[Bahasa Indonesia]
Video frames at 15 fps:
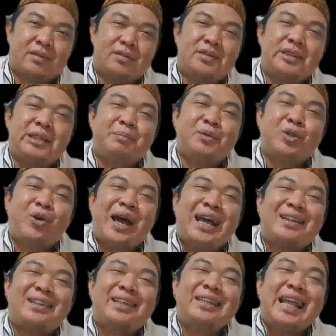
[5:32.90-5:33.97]
Cipto
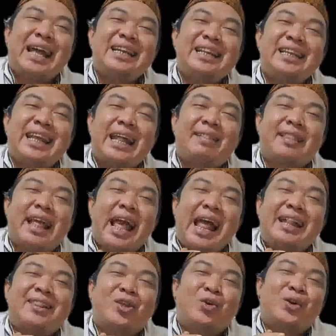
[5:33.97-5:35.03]
artinya niat
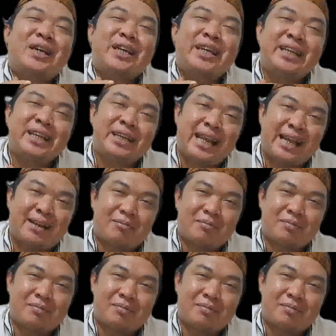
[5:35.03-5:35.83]
atau keinginan.